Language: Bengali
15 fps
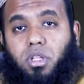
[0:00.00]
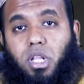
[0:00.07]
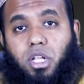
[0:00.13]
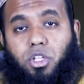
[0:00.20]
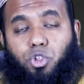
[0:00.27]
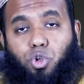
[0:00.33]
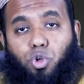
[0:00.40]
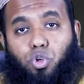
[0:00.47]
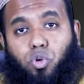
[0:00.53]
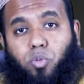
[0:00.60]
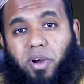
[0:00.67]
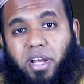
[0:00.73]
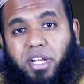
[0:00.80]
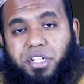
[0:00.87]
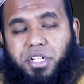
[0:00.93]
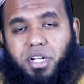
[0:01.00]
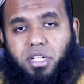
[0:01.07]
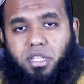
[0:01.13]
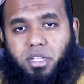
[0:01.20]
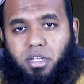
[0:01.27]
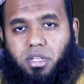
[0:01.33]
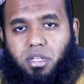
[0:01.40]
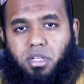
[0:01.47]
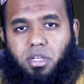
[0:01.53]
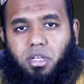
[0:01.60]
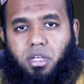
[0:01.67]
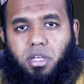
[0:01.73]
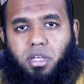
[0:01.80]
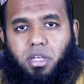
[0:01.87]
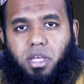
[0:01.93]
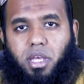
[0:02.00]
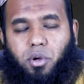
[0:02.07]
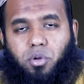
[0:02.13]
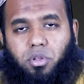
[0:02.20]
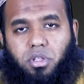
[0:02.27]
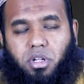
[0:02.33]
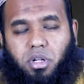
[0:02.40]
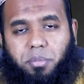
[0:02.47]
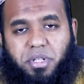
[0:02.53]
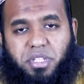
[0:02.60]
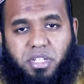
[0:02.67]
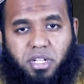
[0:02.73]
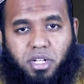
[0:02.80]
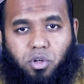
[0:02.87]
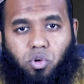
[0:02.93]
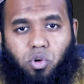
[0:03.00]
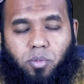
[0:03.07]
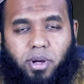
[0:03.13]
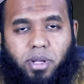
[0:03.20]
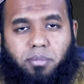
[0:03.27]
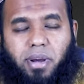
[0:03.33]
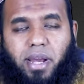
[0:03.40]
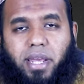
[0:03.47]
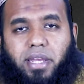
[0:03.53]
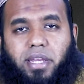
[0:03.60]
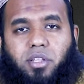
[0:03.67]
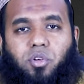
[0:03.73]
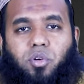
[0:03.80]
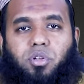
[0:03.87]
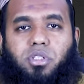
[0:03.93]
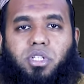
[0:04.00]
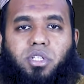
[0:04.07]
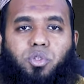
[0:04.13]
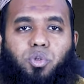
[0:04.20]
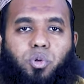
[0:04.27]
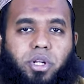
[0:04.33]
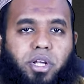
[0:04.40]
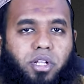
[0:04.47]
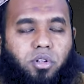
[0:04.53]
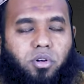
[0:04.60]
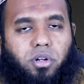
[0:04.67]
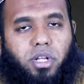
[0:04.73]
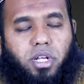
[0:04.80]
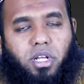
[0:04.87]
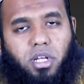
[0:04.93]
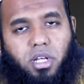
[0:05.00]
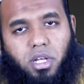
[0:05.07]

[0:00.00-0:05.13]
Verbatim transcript: তার ছোট ভাইয়ের সাথে একত্রে বিছানায় ঘুমায় ভাইকে যখন সে জড়িয়ে ধরে